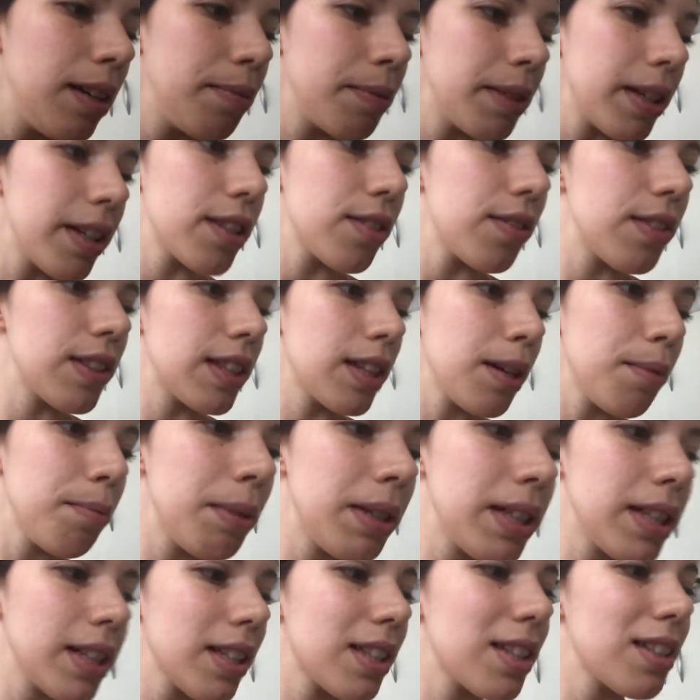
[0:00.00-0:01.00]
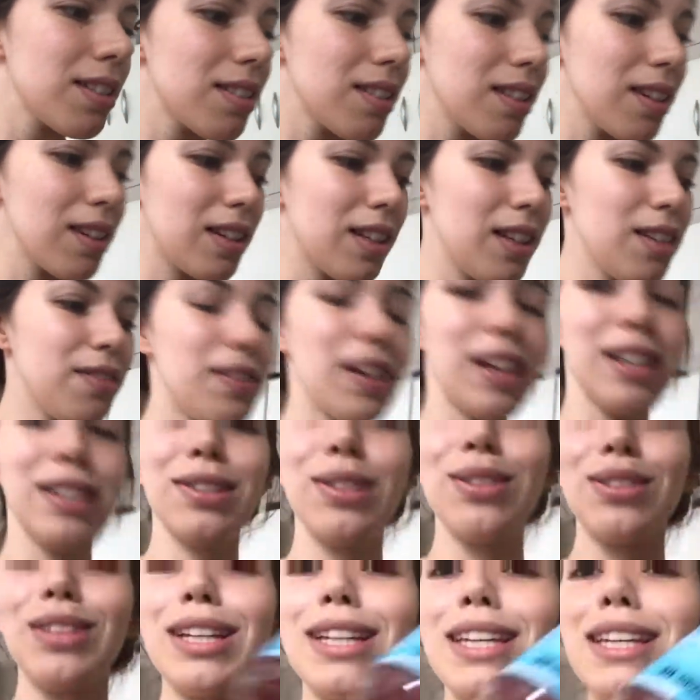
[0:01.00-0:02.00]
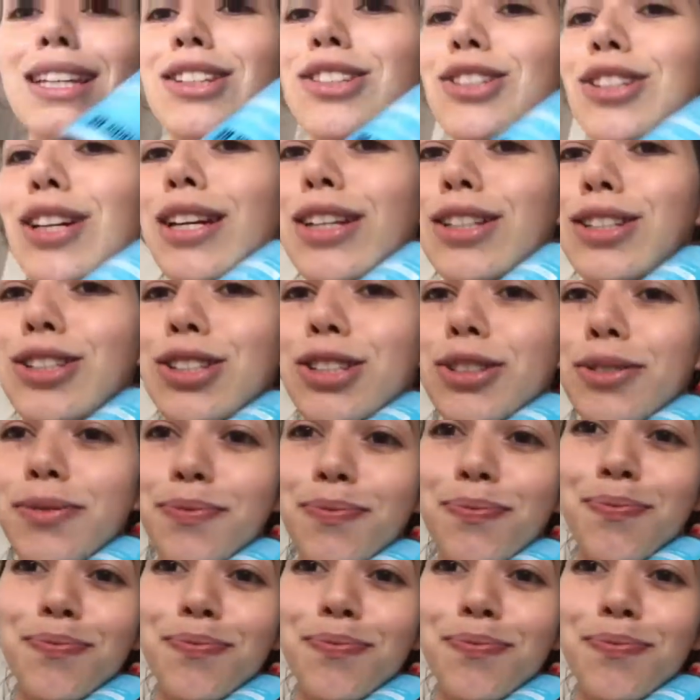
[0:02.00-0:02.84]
Minhas vitaminas, eu tenho que levar isso daqui, gente.